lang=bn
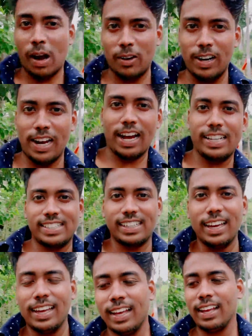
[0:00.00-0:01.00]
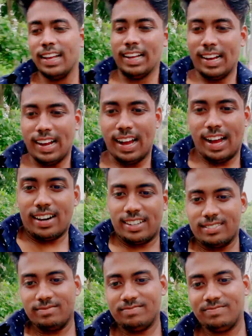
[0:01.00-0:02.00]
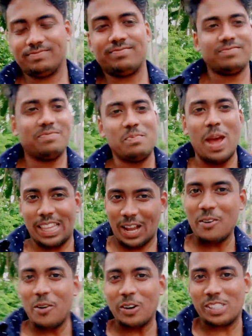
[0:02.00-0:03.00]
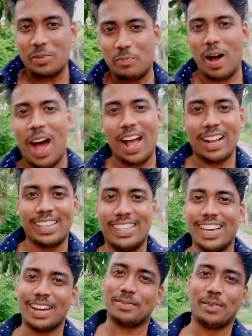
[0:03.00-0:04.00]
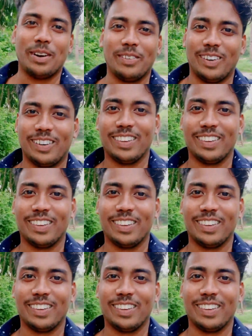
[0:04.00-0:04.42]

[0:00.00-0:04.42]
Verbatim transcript: ভালোই লাগছে আর ব্যথাও করছে পা কি আর বলবো